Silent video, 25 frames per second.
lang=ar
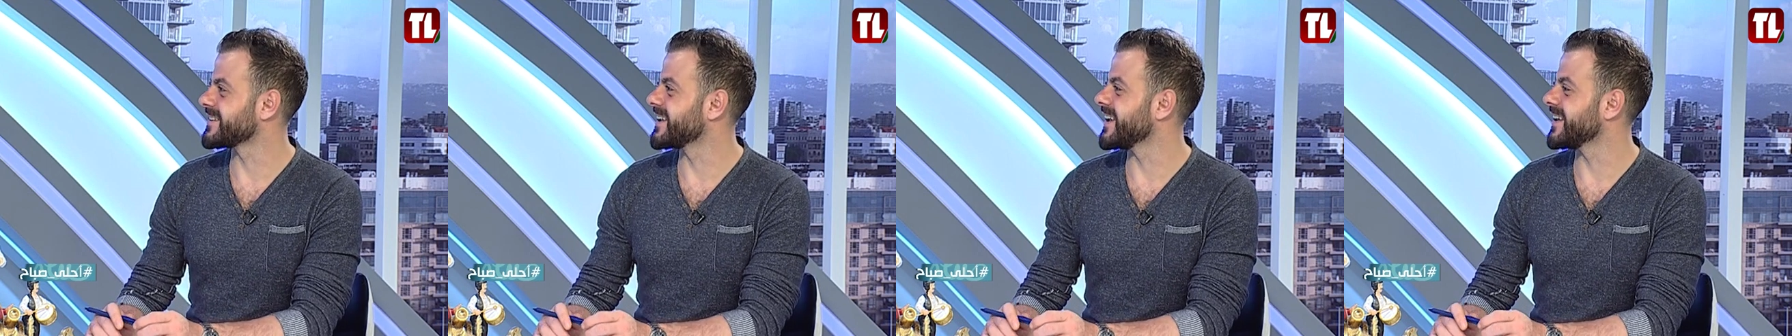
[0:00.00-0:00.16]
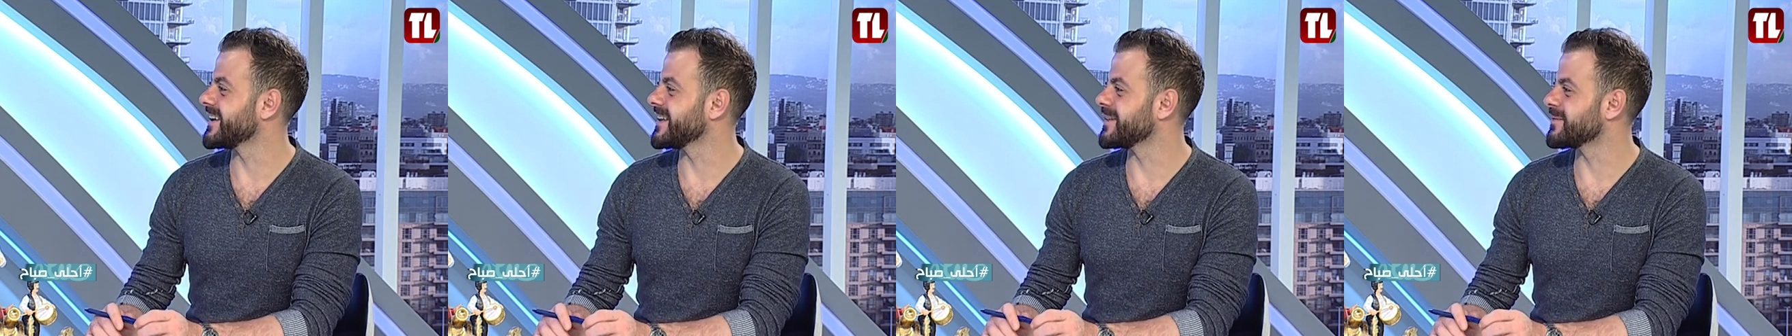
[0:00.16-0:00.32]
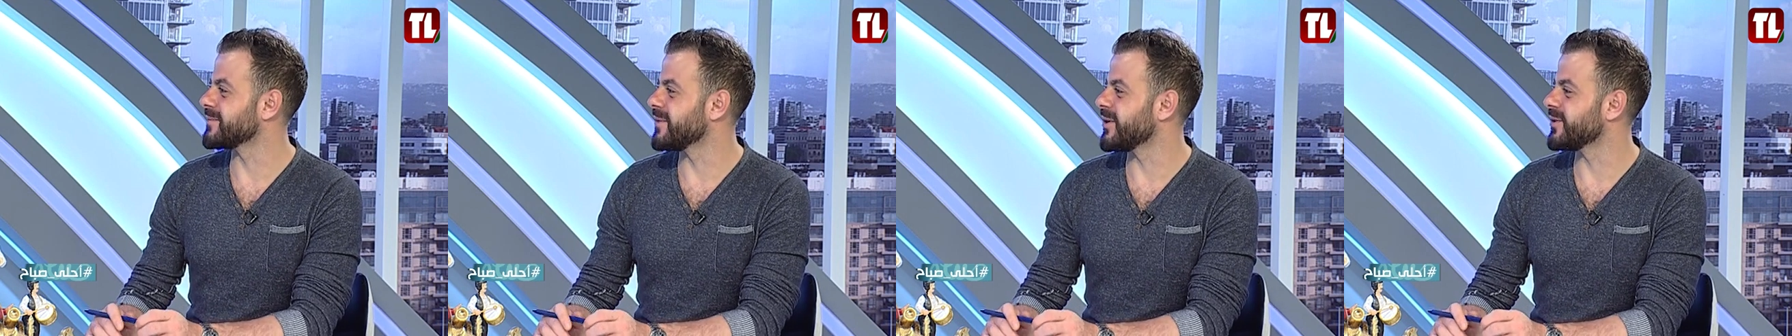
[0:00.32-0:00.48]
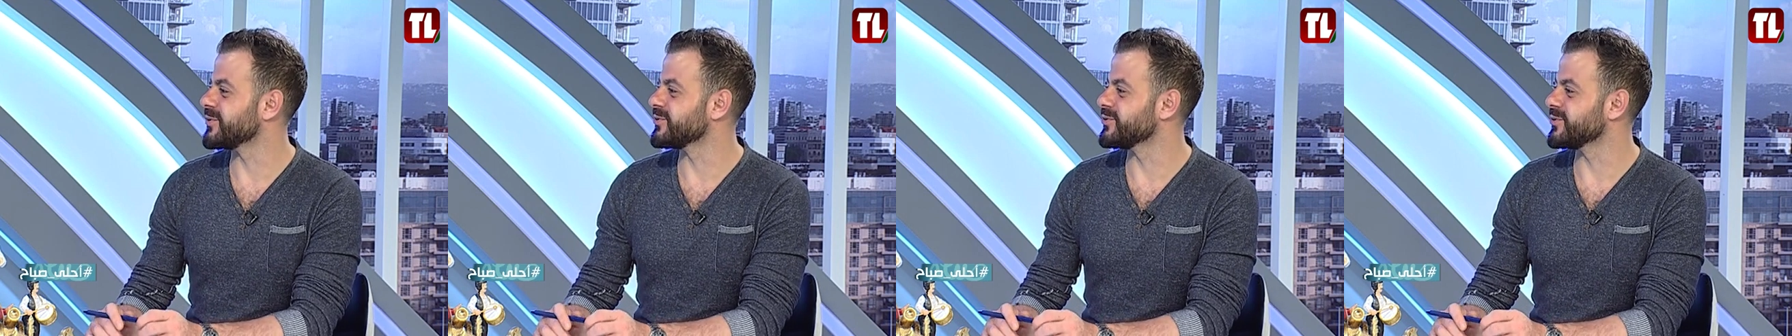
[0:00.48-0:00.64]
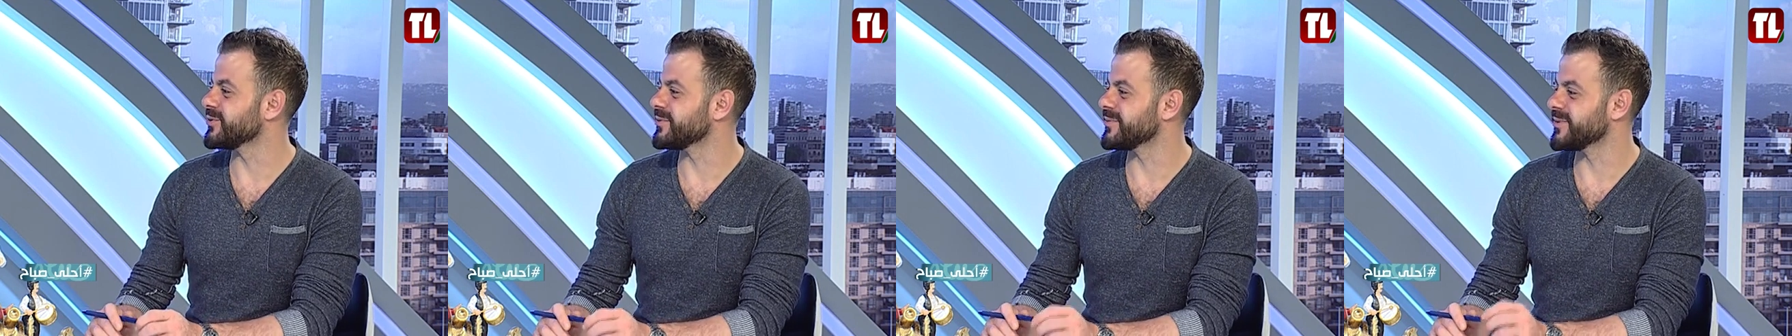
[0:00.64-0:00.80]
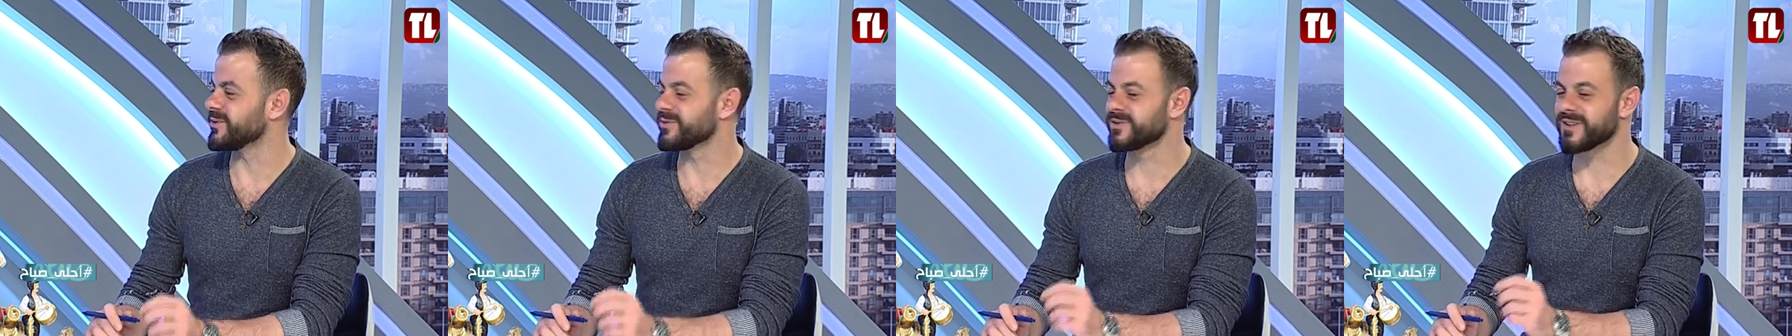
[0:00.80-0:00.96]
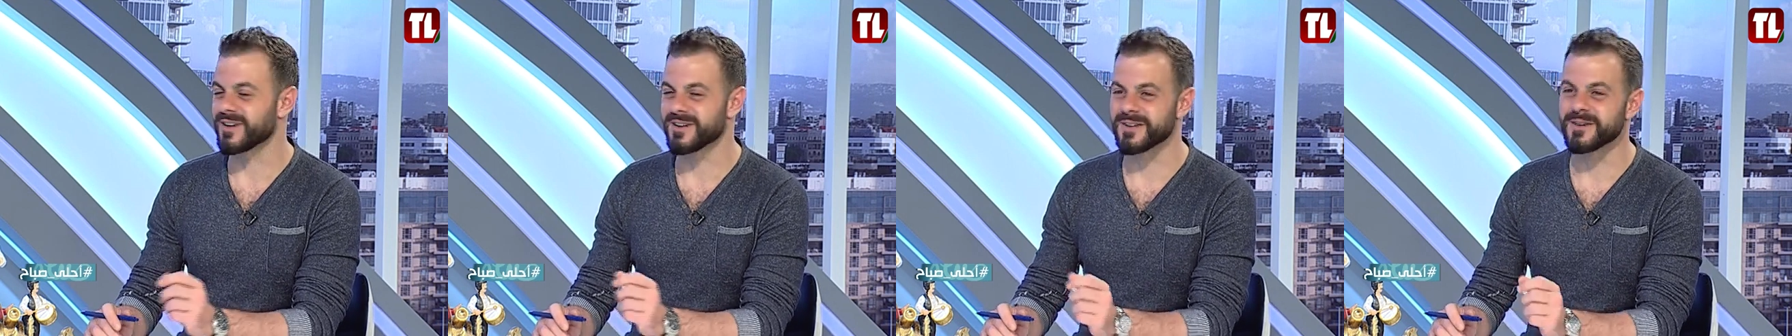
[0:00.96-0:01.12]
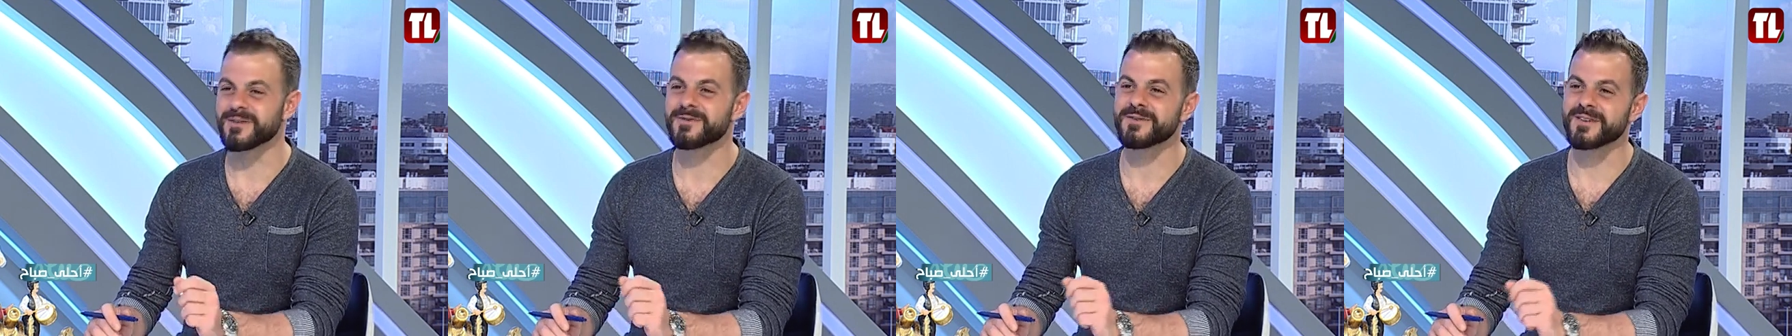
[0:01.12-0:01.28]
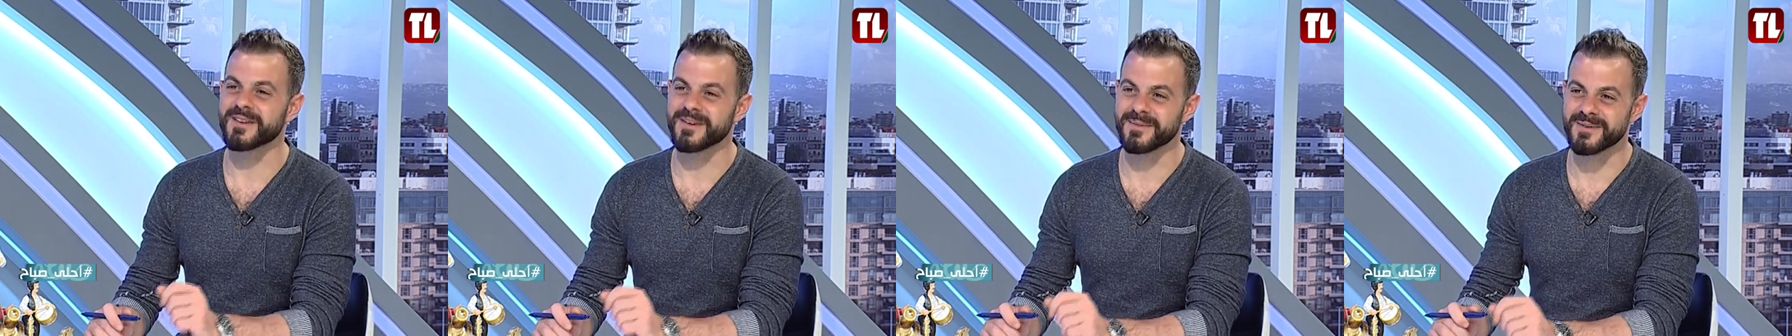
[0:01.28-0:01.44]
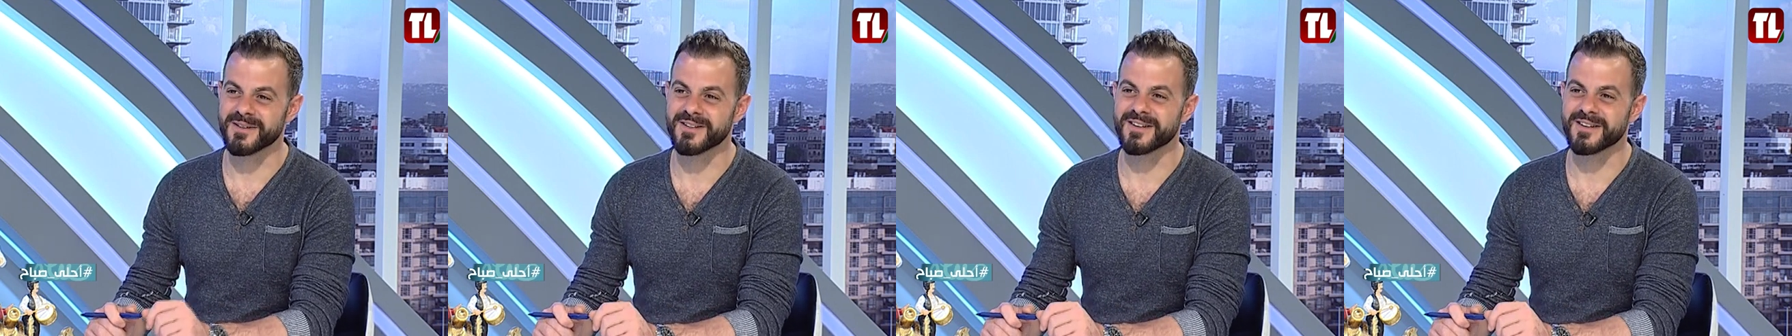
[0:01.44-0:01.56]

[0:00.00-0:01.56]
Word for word: كانت مهضومه وطريفه